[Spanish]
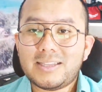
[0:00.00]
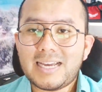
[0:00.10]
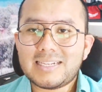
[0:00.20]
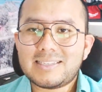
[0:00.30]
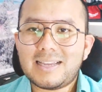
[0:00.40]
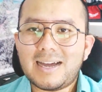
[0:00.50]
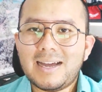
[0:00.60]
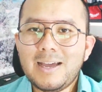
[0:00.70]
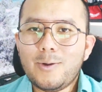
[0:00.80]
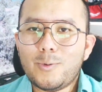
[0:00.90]
de Tesla
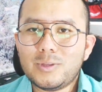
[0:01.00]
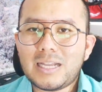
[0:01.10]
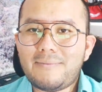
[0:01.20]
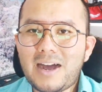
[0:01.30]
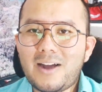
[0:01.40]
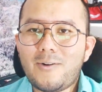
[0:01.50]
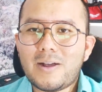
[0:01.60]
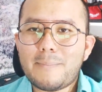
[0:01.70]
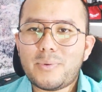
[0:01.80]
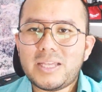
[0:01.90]
un
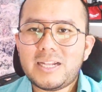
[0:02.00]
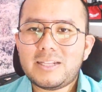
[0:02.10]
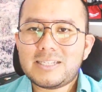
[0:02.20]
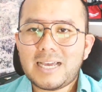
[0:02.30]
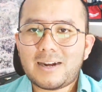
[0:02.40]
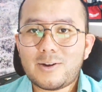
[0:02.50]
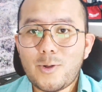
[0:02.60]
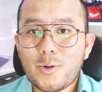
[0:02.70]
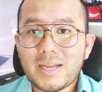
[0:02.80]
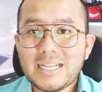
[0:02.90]
trabajo que puede ser
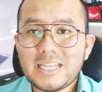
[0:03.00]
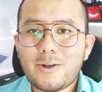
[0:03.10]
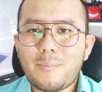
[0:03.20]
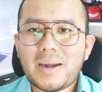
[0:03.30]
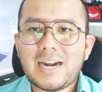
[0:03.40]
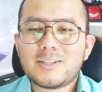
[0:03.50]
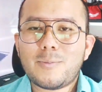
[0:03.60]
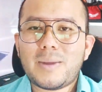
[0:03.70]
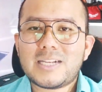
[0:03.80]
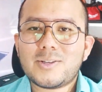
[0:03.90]
no crítico para las
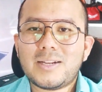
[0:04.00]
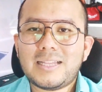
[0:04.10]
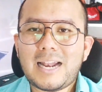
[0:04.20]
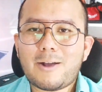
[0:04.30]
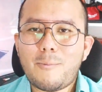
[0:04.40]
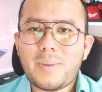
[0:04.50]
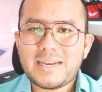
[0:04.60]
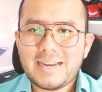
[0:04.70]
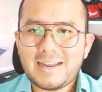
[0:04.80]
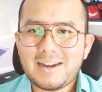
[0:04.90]
operaciones de la
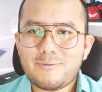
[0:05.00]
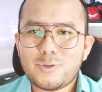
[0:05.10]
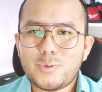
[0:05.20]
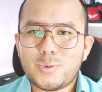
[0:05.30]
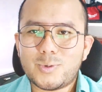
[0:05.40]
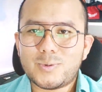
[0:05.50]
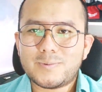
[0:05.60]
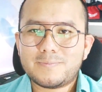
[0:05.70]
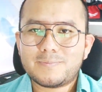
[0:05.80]
compañía en el futuro.